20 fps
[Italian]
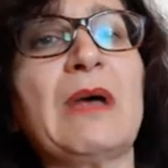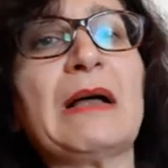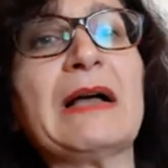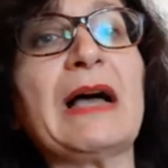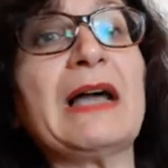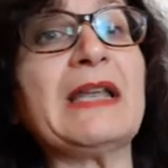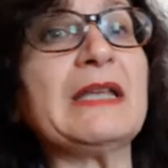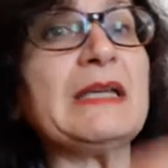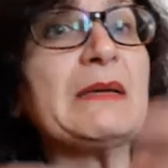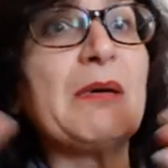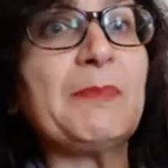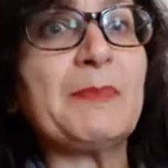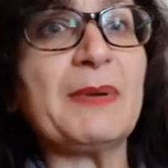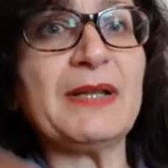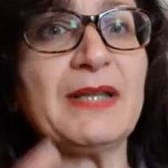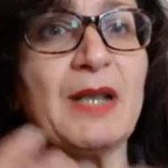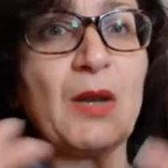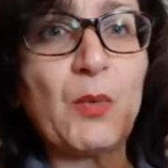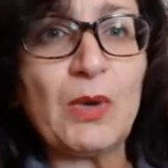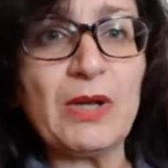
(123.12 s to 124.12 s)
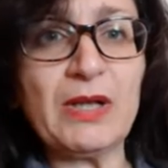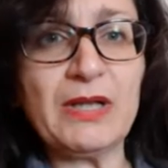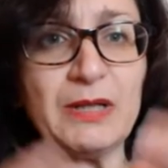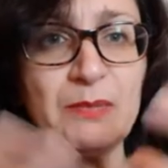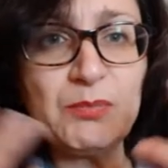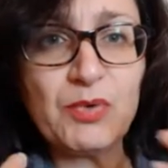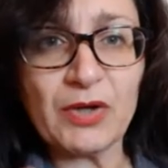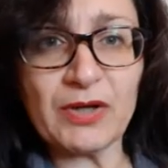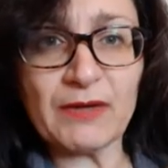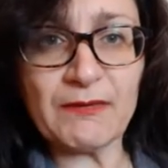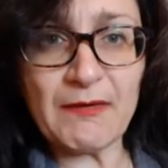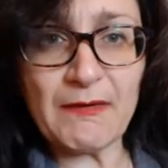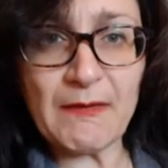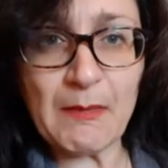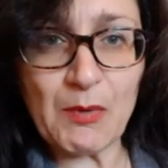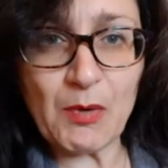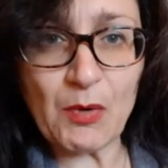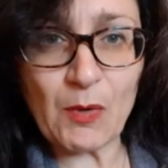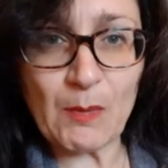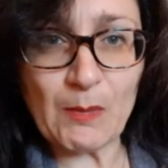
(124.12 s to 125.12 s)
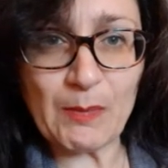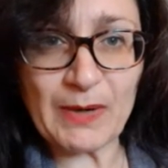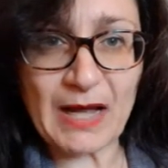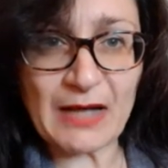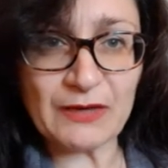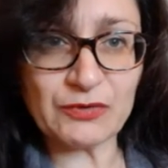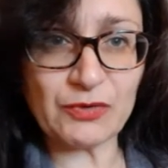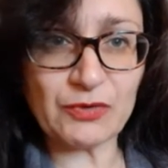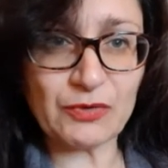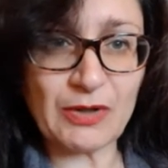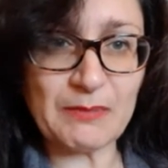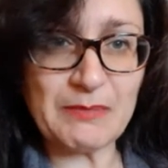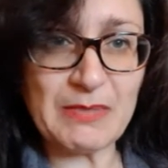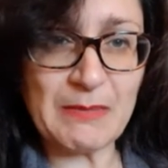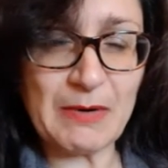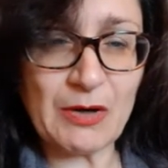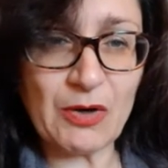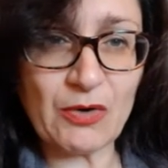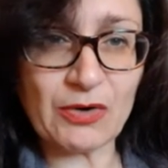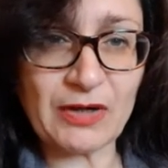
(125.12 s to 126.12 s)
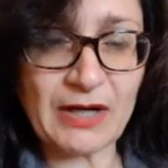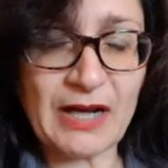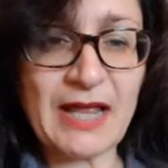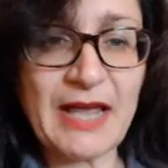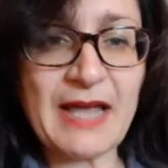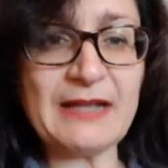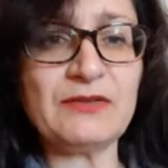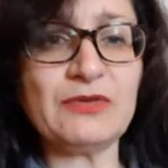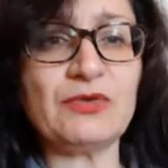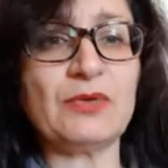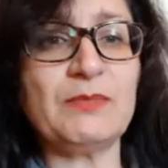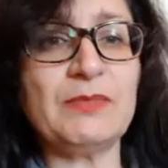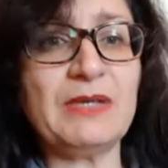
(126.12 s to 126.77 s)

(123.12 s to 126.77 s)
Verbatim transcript: magari andiamo a prendere quel libro che avevamo comprato e non abbiamo ancora letto.